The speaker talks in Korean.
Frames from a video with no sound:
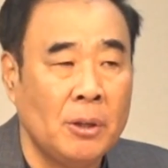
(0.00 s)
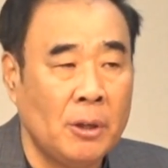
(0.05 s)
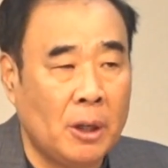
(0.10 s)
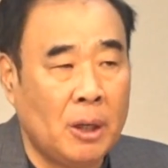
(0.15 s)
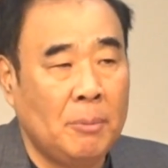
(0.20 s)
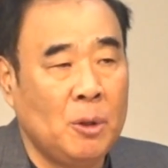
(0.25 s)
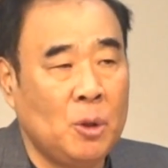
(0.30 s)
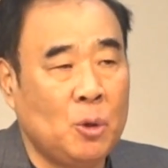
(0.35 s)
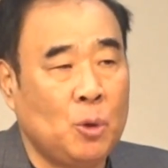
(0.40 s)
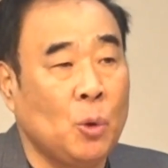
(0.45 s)

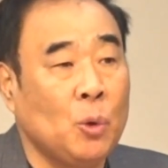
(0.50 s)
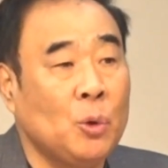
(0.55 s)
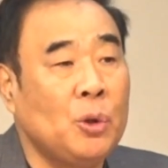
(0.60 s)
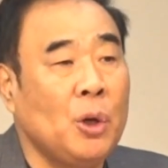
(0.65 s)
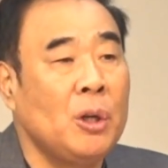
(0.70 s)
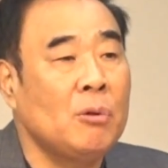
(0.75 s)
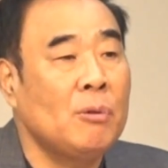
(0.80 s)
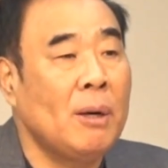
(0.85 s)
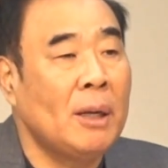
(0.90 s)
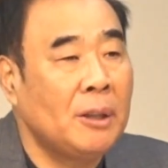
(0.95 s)
여러분
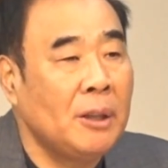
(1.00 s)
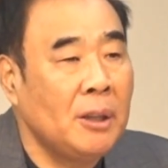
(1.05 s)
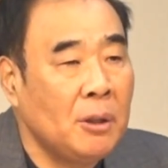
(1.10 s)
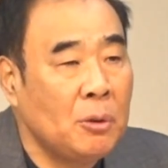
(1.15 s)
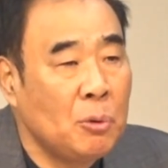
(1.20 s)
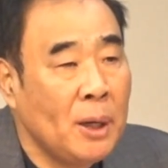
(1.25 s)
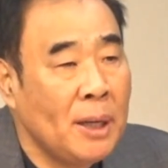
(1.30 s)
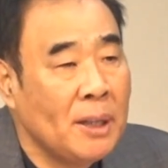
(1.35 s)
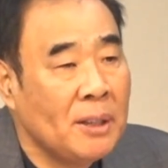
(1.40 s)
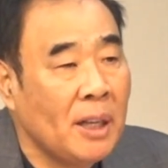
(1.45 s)
종교인과
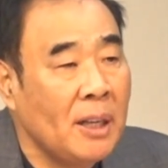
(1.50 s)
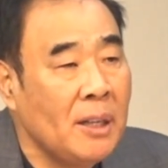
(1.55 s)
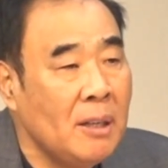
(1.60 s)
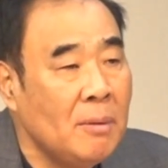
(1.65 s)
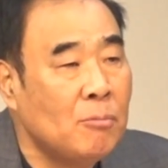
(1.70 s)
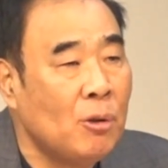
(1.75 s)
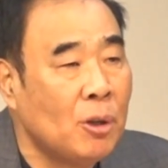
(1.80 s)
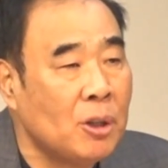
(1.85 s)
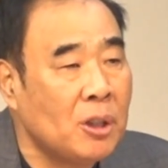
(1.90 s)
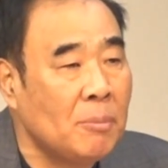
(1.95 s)
그리스도인의
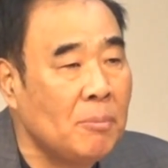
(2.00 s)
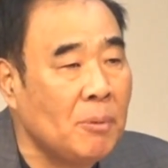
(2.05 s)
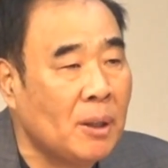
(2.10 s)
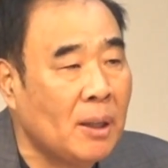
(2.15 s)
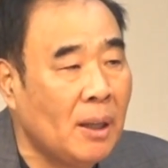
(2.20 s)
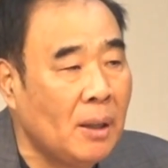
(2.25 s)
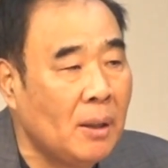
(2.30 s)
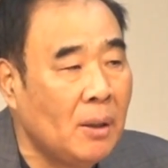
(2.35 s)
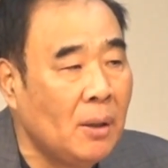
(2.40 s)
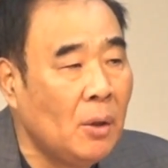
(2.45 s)
차이는
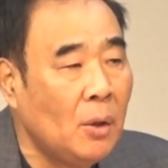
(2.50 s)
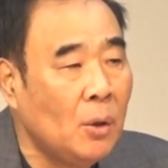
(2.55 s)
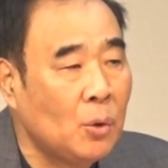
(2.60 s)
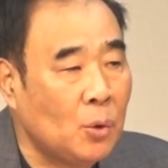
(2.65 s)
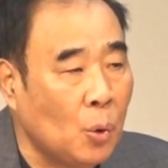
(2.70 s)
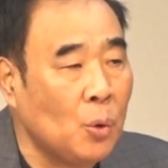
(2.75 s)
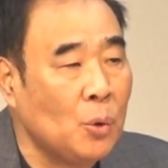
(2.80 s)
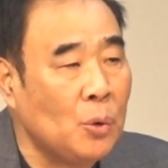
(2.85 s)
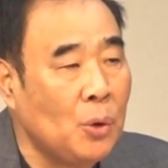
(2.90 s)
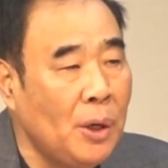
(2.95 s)
무엇입니까?
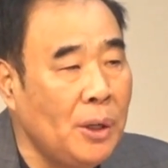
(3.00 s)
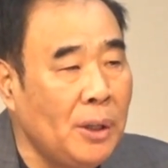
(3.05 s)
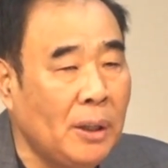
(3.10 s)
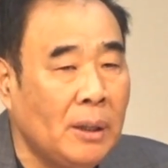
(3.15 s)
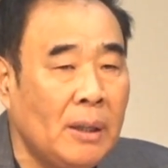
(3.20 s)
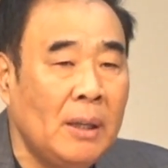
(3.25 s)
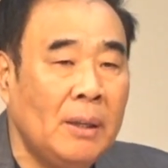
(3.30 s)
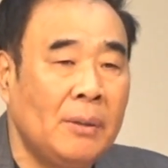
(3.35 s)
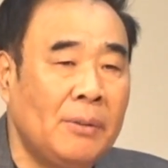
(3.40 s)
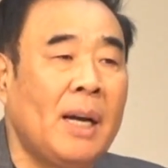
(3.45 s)

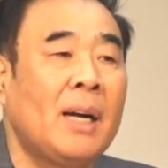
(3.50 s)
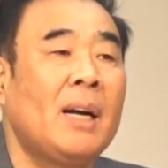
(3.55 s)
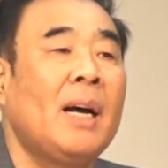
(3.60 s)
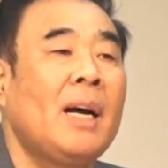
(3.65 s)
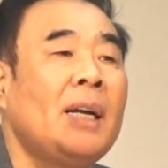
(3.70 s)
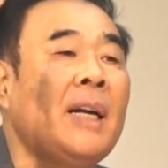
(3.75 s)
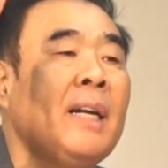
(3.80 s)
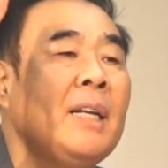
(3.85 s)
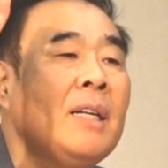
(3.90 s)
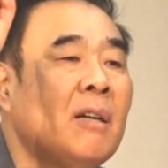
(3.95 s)
종교인은 내가
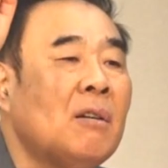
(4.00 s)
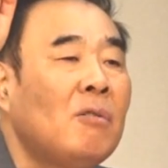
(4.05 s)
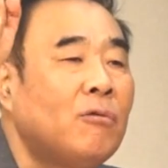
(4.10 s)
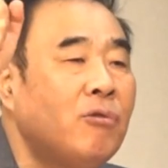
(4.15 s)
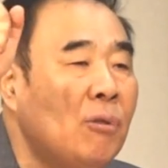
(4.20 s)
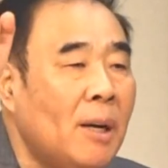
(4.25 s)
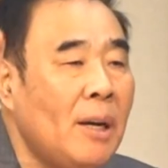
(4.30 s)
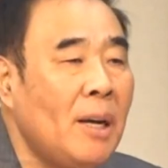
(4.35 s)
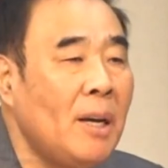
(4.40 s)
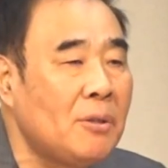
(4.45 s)
하나님께
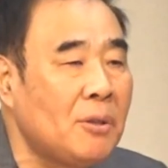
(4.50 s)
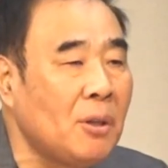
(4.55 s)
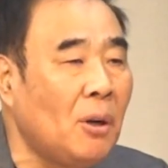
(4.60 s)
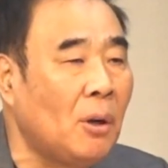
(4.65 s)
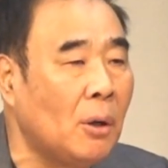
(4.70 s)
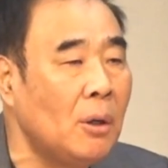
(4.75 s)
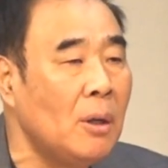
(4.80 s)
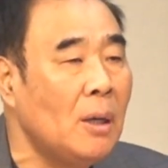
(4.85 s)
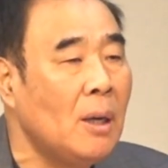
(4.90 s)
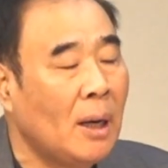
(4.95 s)

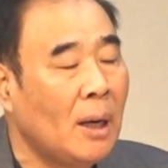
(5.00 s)
구하여서